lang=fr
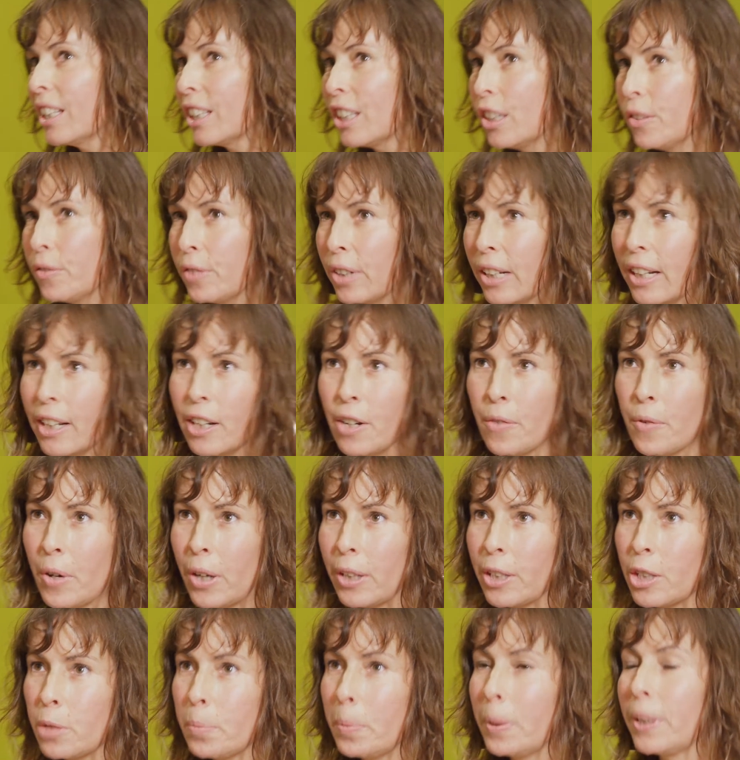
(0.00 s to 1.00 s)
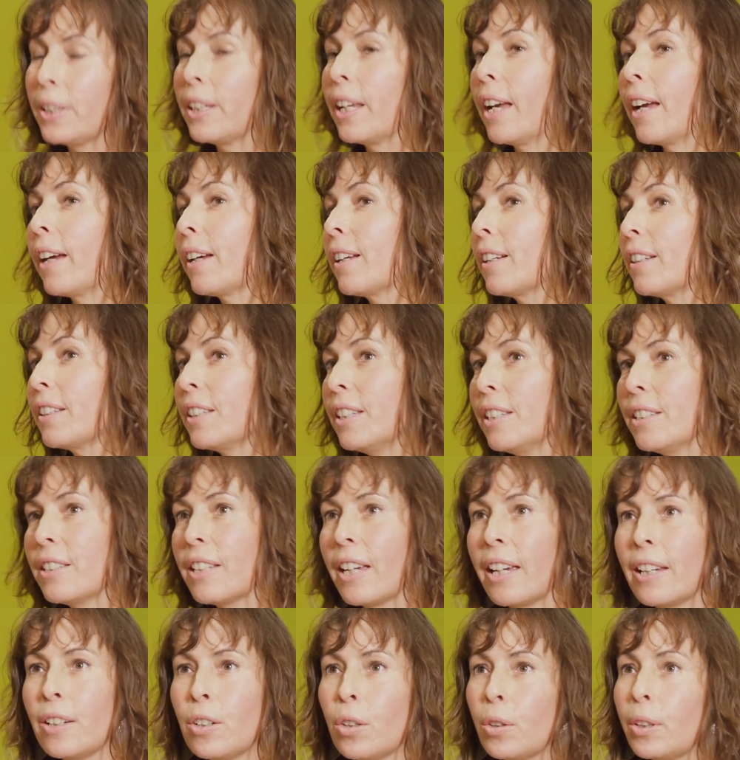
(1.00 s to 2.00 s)
qui veulent aller voir des spectacles,
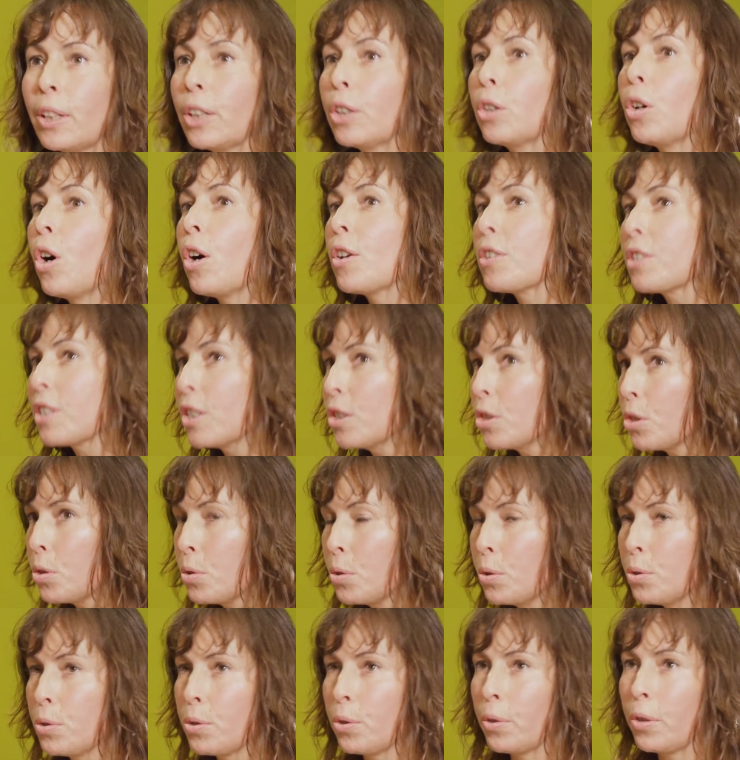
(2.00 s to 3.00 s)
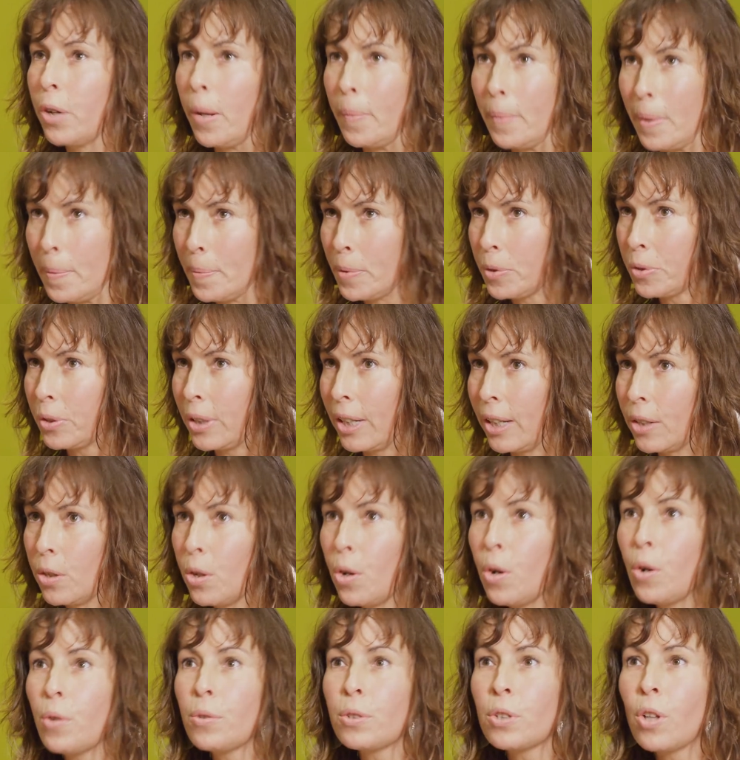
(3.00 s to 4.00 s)
qu'ils aillent dans les grandes institutions comme la Maison de la
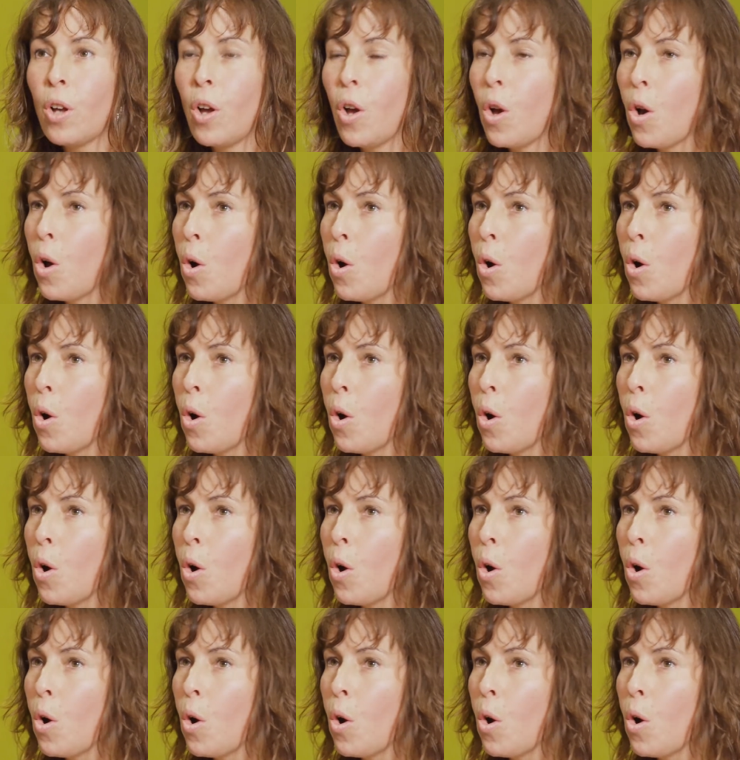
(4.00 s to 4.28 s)
Danse